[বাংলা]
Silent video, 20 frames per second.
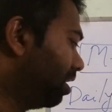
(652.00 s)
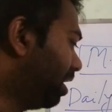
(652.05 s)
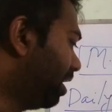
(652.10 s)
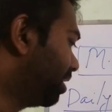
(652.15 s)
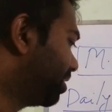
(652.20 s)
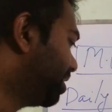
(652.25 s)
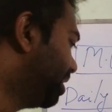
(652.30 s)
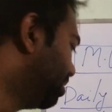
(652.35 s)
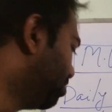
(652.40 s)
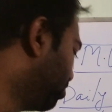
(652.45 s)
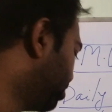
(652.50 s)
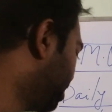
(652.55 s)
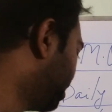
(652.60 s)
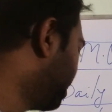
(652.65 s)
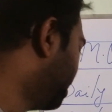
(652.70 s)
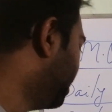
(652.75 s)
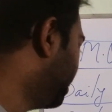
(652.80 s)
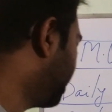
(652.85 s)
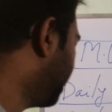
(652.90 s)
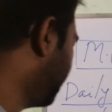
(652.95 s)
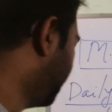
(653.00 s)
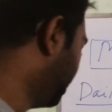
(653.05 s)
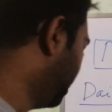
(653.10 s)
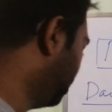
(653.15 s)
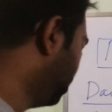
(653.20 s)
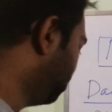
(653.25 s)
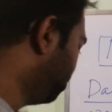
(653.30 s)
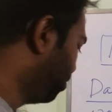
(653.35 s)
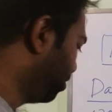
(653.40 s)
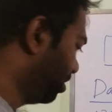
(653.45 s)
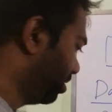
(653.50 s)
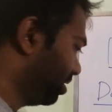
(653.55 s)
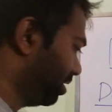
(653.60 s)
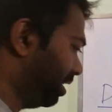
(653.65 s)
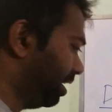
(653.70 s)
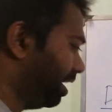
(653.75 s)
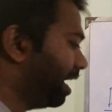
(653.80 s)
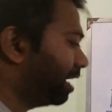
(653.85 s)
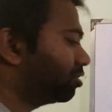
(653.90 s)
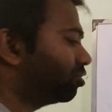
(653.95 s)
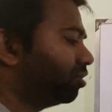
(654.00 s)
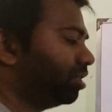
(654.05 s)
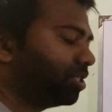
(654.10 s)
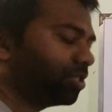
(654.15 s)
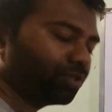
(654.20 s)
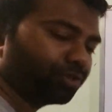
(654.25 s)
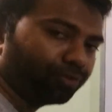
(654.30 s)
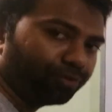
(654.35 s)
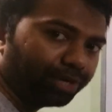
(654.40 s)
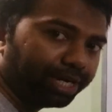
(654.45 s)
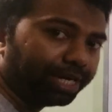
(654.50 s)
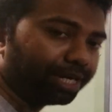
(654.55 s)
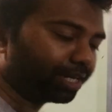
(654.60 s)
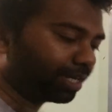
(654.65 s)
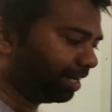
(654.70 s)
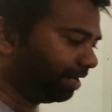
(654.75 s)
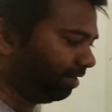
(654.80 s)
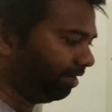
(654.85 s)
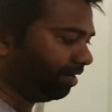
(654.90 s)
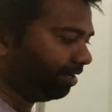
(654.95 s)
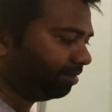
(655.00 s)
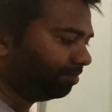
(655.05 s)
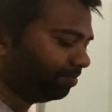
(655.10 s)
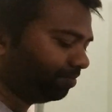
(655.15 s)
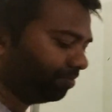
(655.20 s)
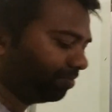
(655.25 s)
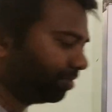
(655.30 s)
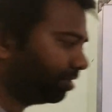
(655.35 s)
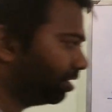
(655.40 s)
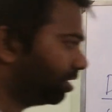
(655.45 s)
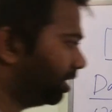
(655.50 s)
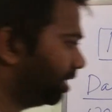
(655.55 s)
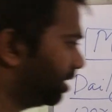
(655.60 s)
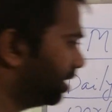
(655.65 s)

আর সেই কথাটাই এখানে কিন্তু বলেছে একজন স্টুডেন্টকে নিয়ে ঠিক